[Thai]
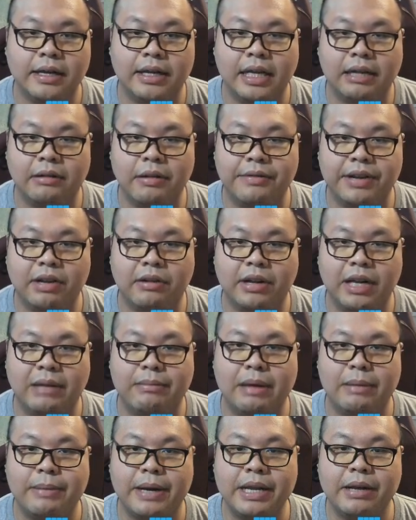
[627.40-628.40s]
คิดว่าวิดีโอ
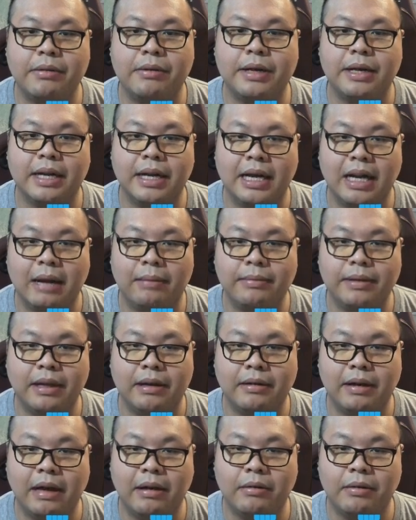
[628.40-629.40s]
นี้มีประโยชน์นะครับ
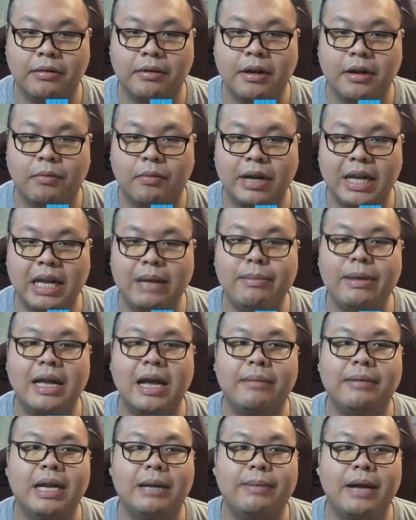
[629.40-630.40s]
เดี๋ยวเราวันนี้มี
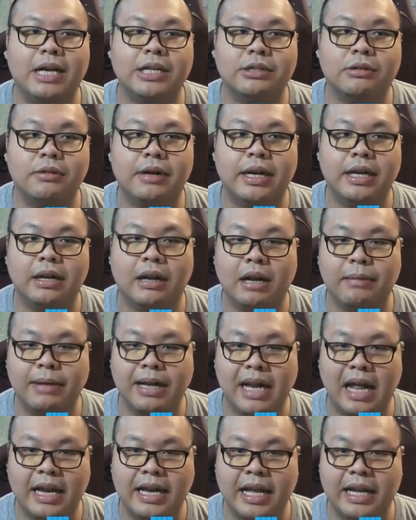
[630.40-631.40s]
อัปเดตแพชด้วยเดี๋ยวถ้า
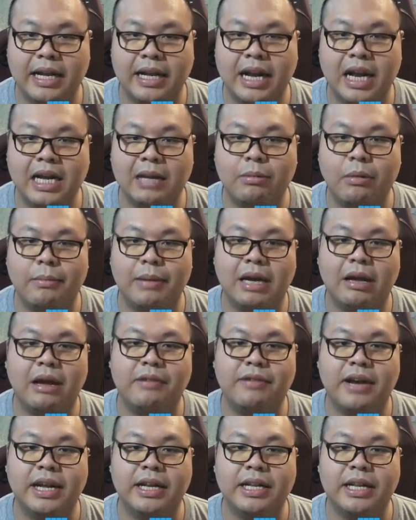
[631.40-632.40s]
มีรายละเอียดยังไงเดี๋ยวผมมาเล่า
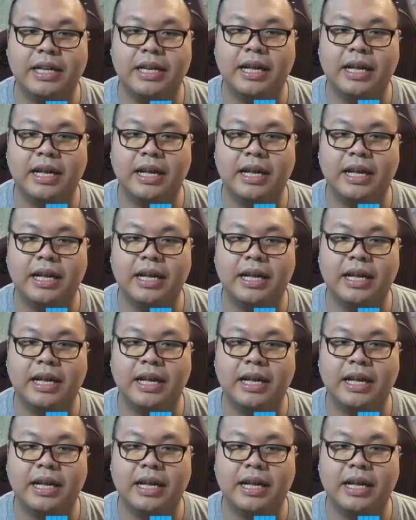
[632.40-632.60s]
ให้ฟังที